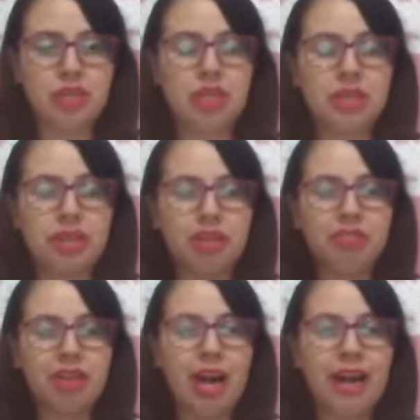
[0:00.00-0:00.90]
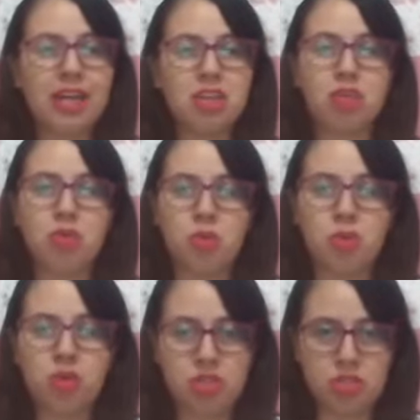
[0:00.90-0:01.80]
E tem várias
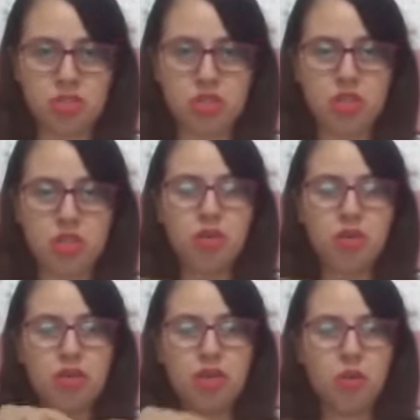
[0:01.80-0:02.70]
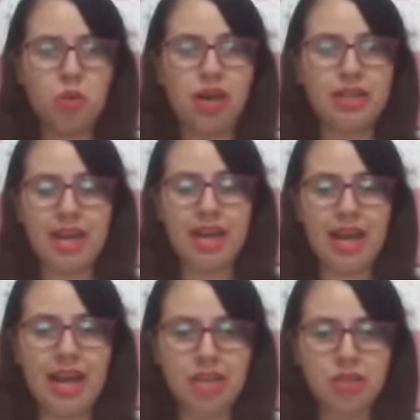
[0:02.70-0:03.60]
ruas. Tem o um
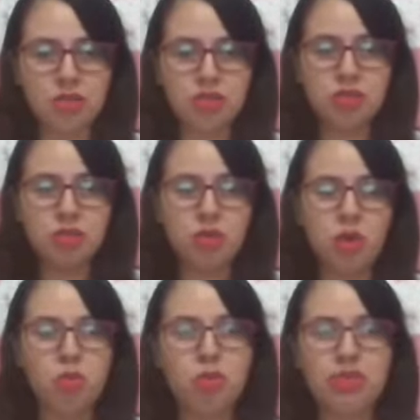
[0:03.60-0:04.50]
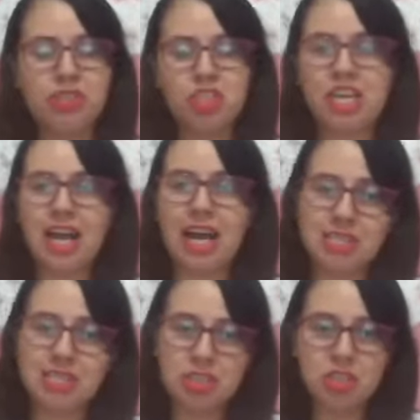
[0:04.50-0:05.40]
quadrado com muitas
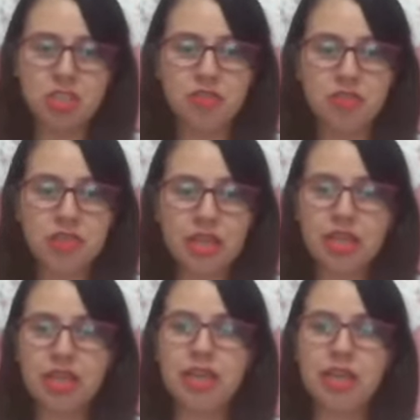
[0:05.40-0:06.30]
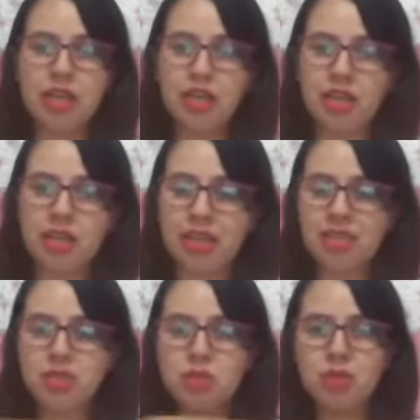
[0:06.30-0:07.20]
casas e
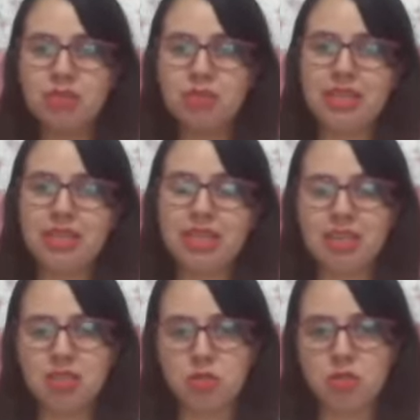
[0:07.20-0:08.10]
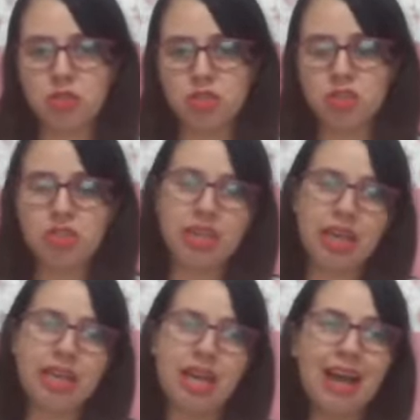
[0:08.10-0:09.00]
nas suas imediações
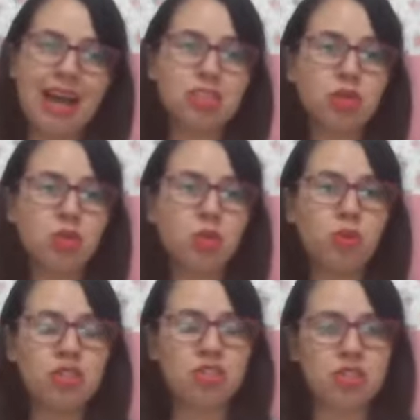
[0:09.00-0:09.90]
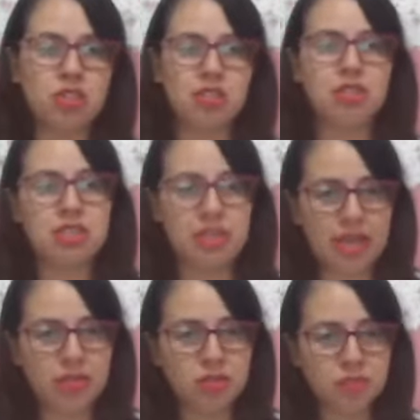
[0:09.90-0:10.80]
tem as ruas,
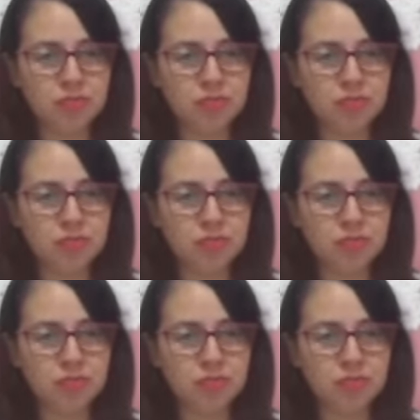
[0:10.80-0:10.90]
certo?